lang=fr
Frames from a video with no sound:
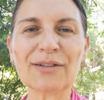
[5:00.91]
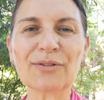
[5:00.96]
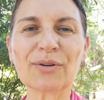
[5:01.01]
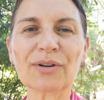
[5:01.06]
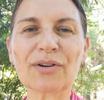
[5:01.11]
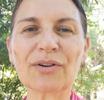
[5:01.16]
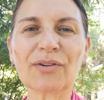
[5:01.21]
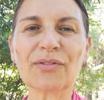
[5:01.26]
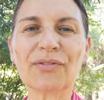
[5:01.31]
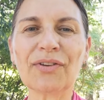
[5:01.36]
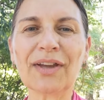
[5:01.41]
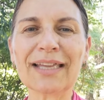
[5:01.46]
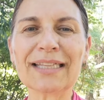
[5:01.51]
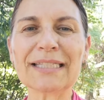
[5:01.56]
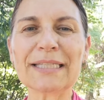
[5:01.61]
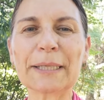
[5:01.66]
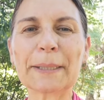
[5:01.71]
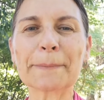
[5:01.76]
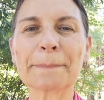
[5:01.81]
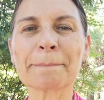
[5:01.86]
Donc en
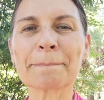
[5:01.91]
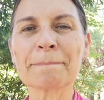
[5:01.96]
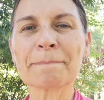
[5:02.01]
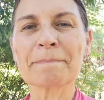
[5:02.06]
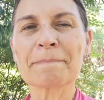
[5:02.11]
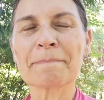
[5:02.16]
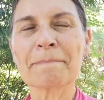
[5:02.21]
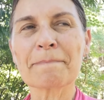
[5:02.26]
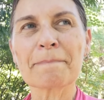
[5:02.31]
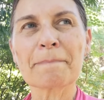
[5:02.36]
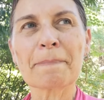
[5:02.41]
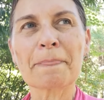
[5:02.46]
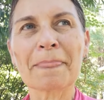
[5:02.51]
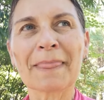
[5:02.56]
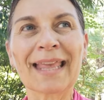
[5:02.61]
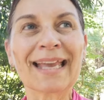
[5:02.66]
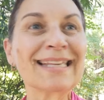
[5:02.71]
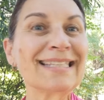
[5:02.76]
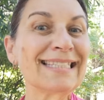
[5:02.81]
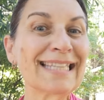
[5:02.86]
fait,
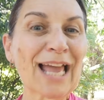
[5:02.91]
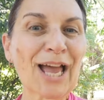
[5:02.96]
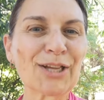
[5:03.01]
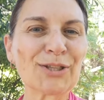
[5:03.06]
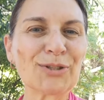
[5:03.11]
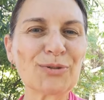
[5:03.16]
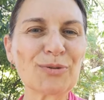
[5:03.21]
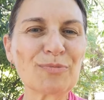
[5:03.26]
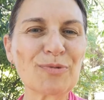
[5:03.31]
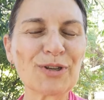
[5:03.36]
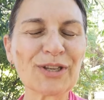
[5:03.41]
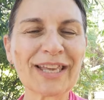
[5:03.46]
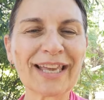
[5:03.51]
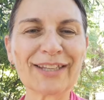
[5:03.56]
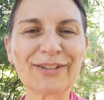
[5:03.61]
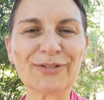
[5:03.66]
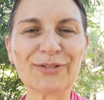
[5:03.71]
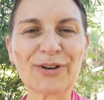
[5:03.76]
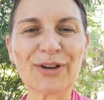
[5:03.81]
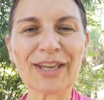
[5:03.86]
c'est un double
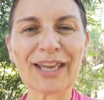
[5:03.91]
cadeau,